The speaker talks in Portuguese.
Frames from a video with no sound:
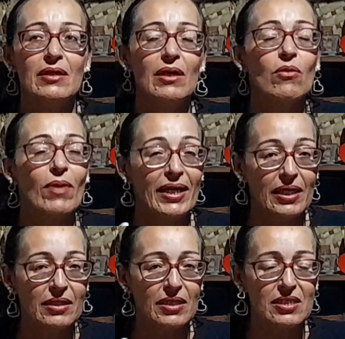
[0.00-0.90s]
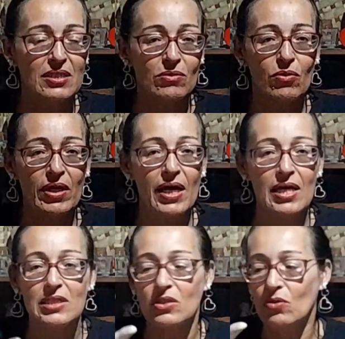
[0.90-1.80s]
não, 45
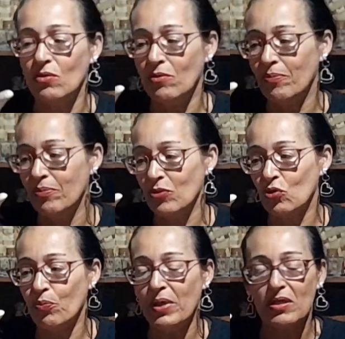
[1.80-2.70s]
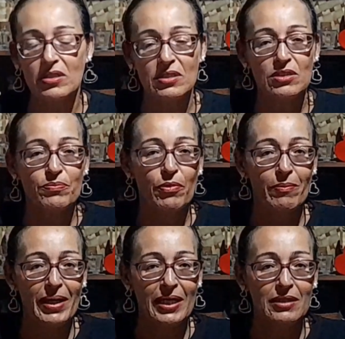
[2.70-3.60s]
reais um, um tubinho assim de
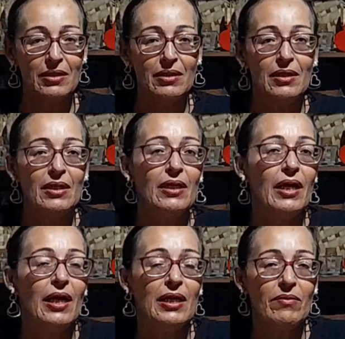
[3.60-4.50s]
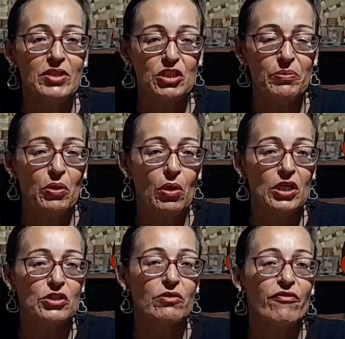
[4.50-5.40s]
pomada, ela é um
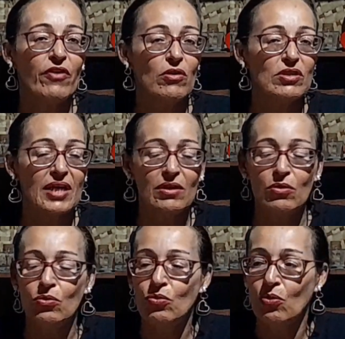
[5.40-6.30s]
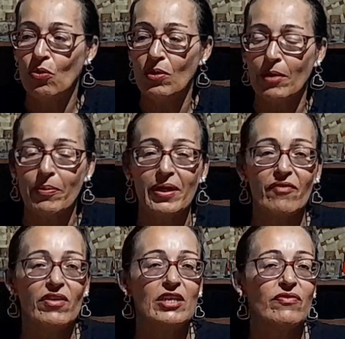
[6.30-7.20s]
antibiótico, foi usado duas na primeira
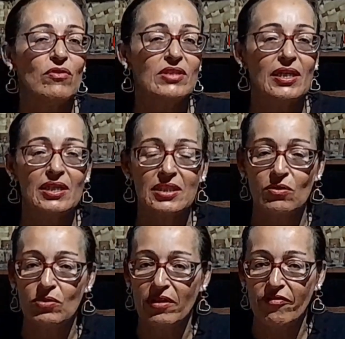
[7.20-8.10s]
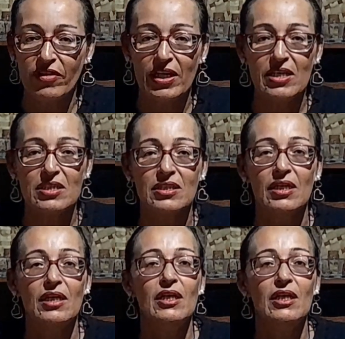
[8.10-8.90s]
vez, foi usado a segunda vez,